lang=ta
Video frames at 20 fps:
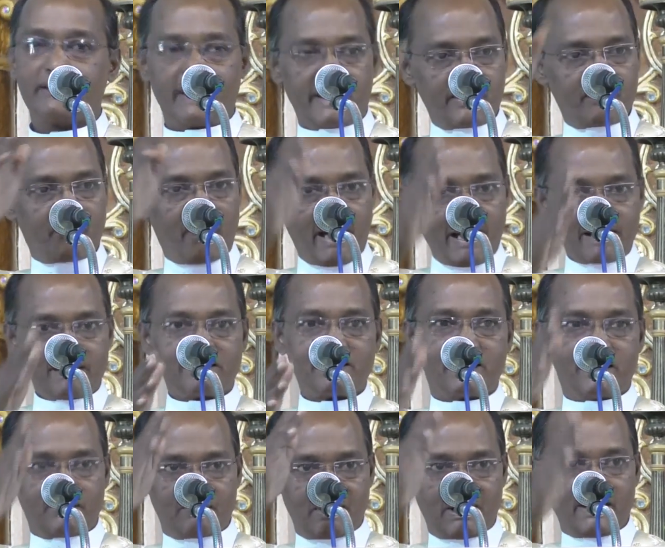இறை
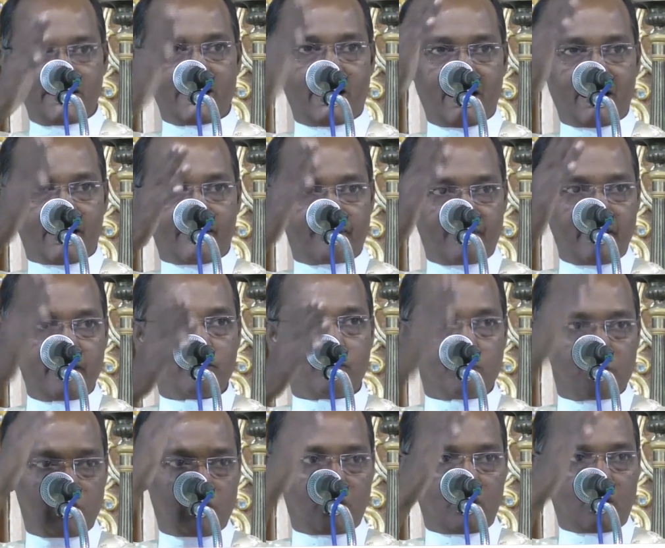வார்த்தையின் வழியாக
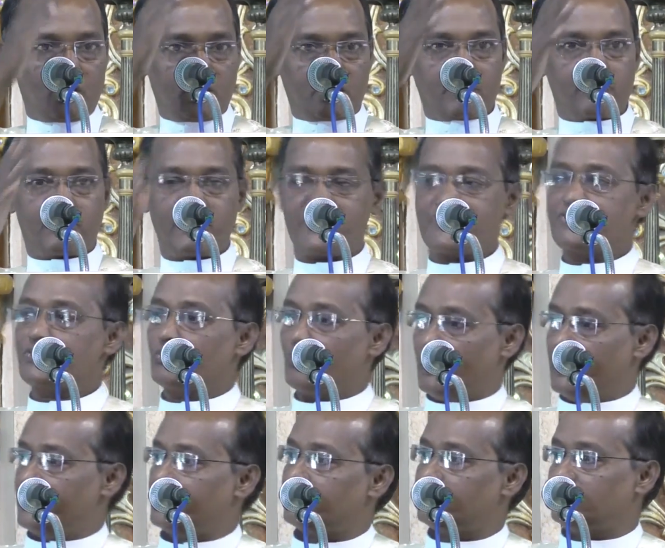தெய்வம் உங்களோடு
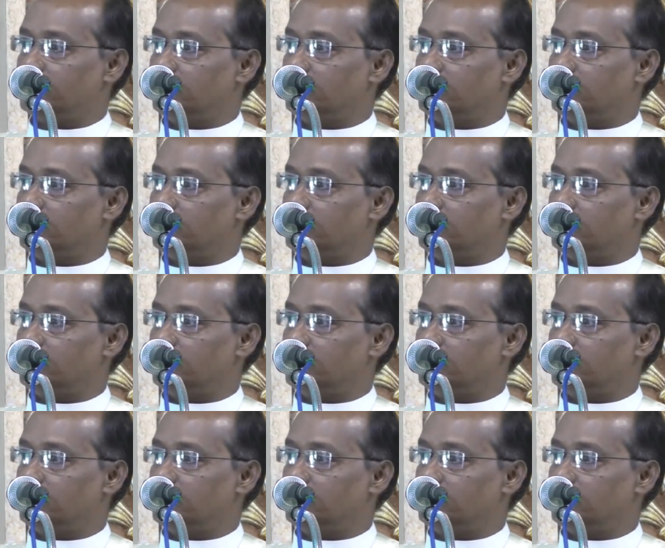பேசுவார்